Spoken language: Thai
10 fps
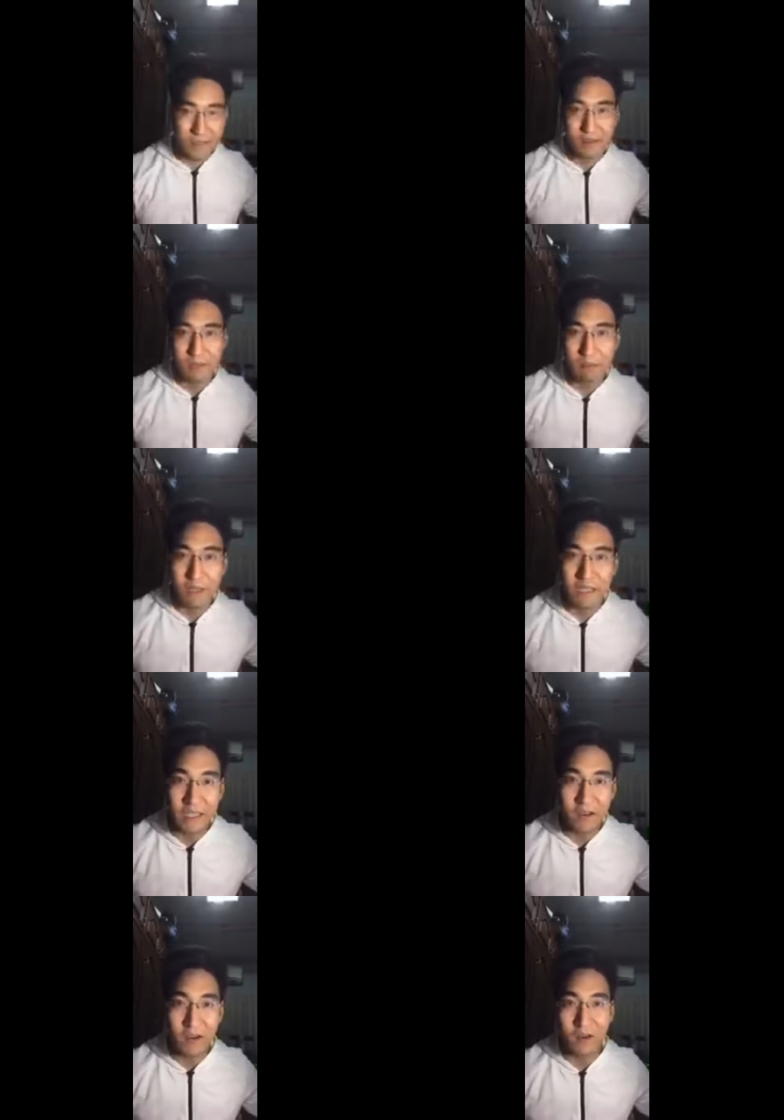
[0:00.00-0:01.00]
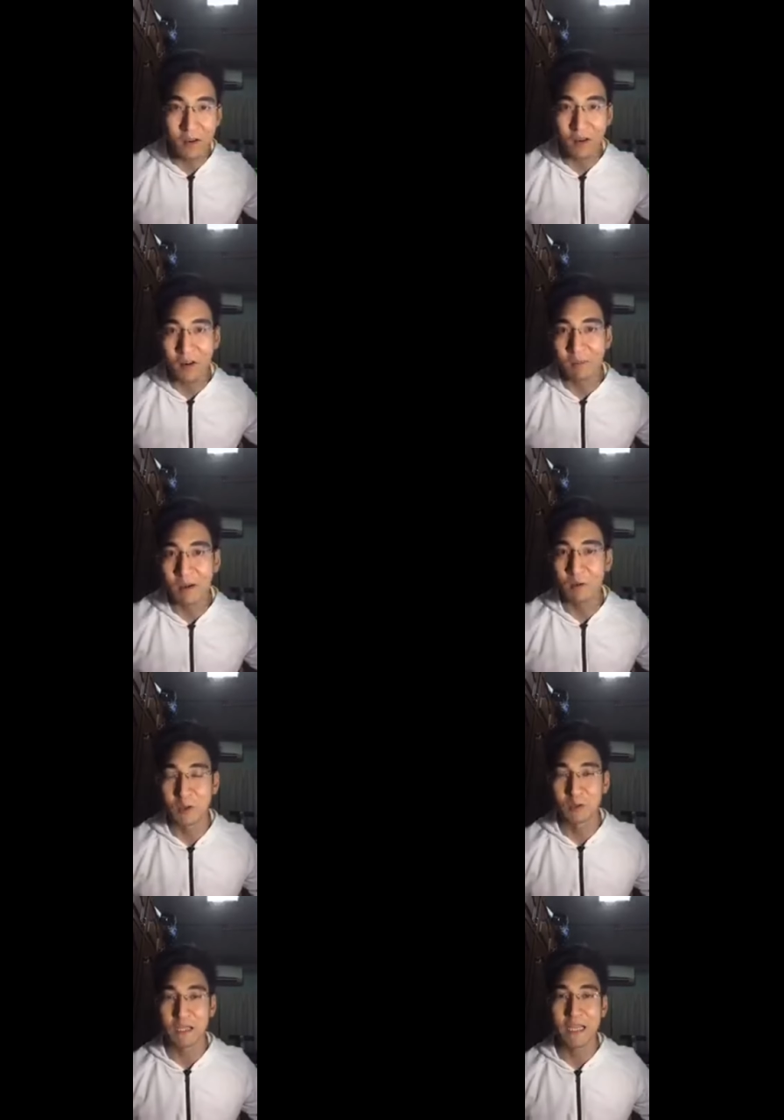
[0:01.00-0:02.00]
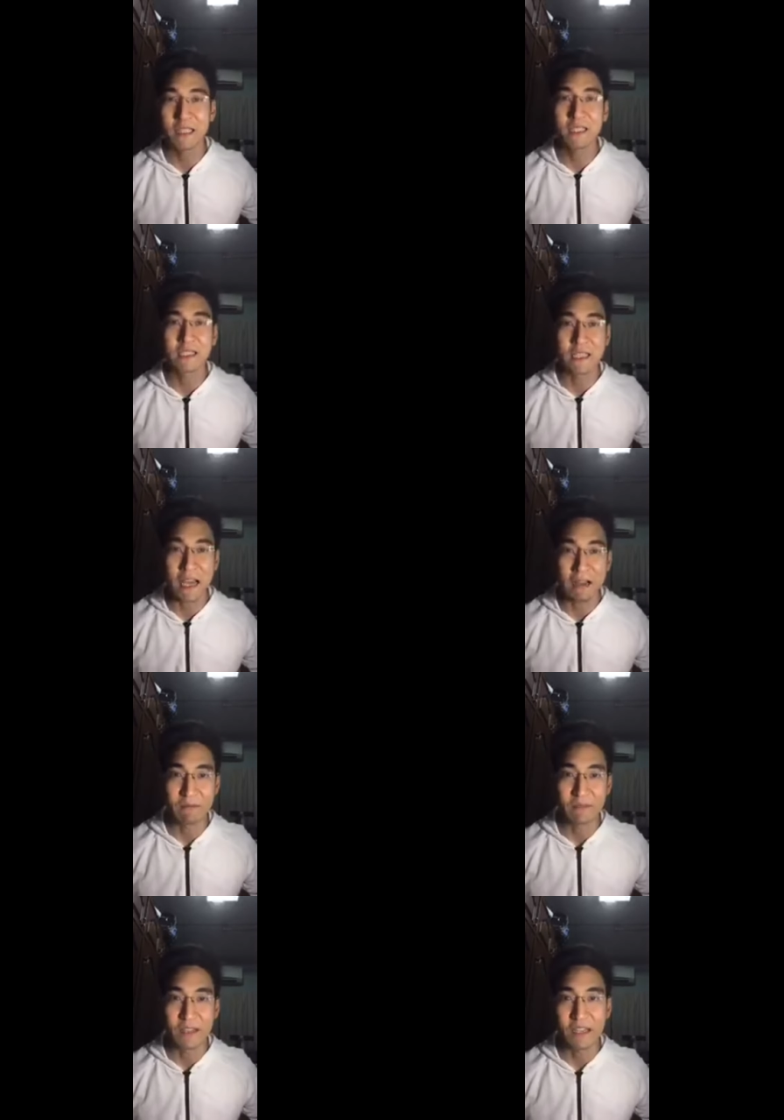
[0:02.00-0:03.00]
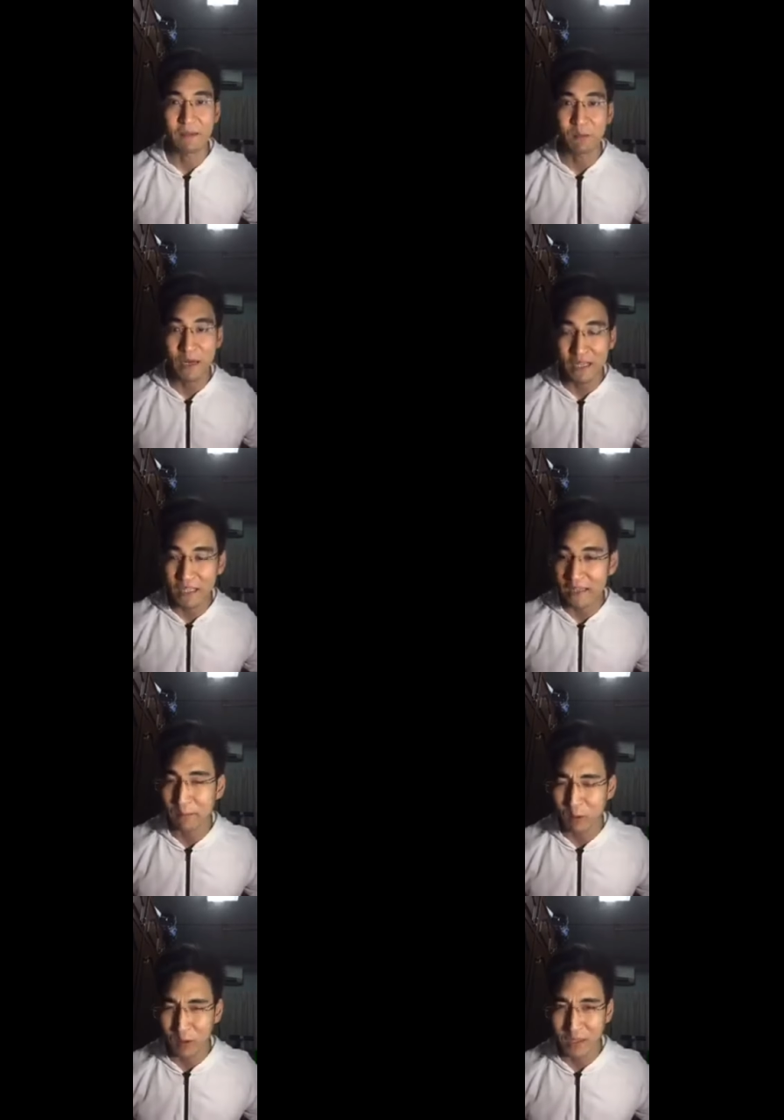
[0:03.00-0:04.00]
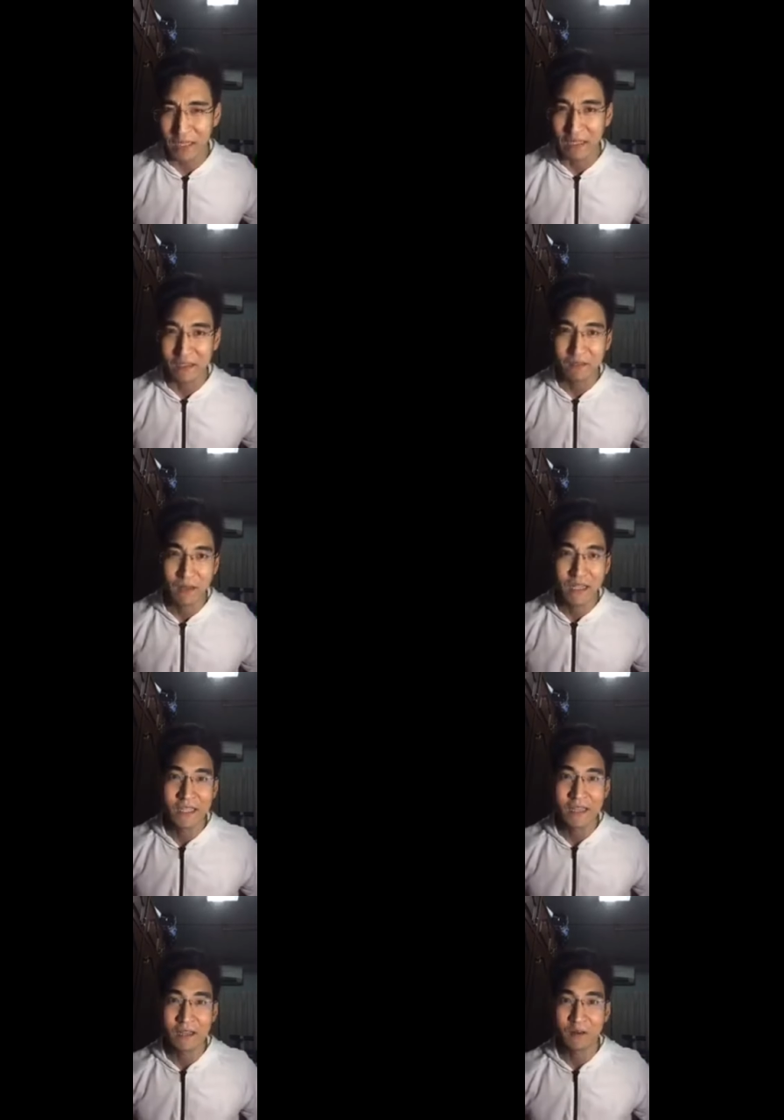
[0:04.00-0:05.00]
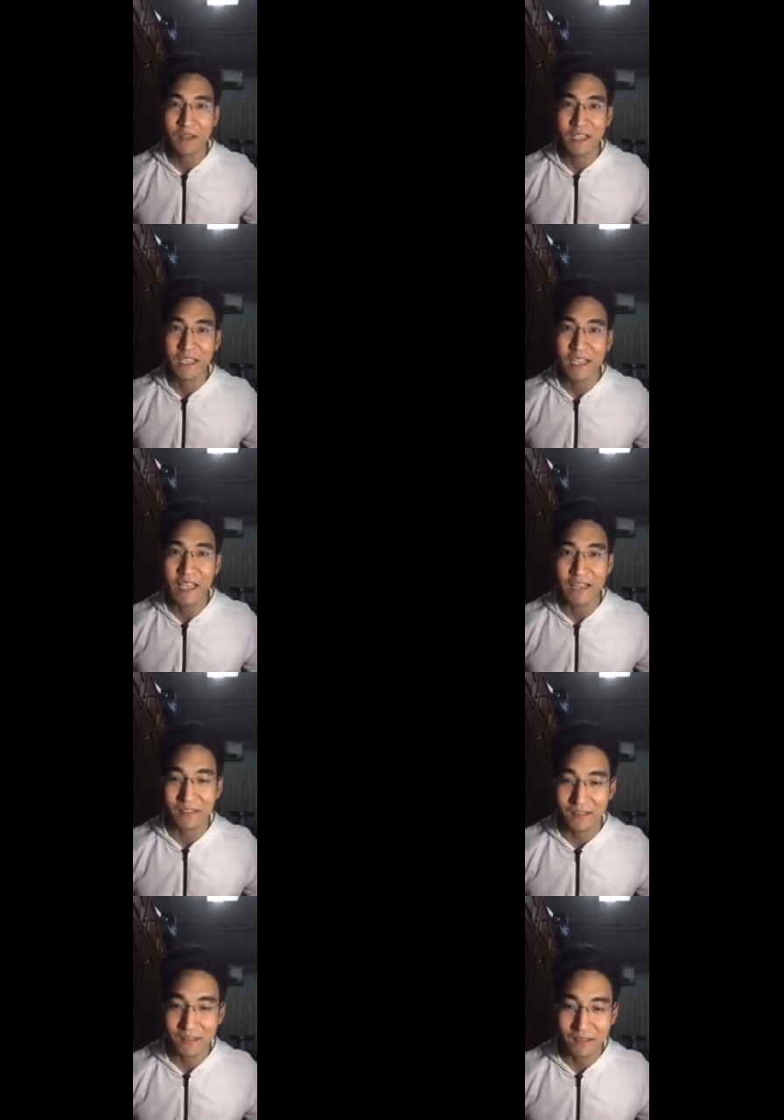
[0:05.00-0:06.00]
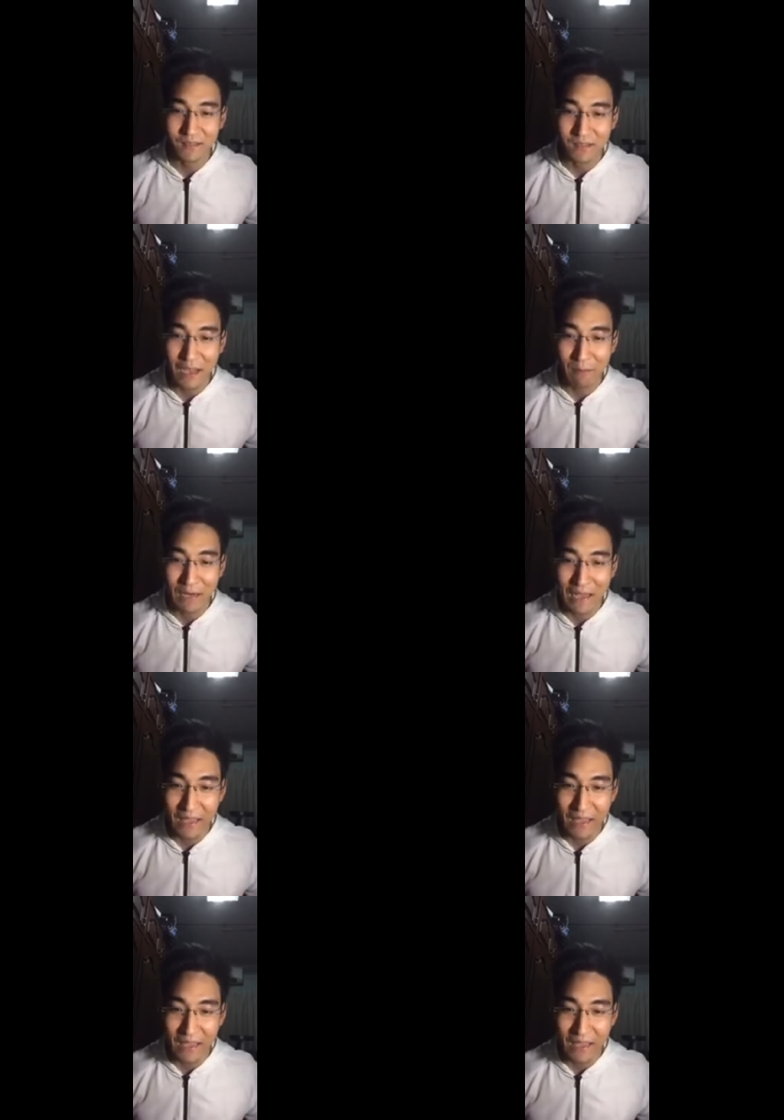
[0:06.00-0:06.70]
สำหรับวันนี้ก็ขอขอบพระคุณทุกท่านที่ติดตามนะครับ วันอาทิตย์แล้วปกติ วันอาทิตย์เราก็จะขี้เกียจทำอะไร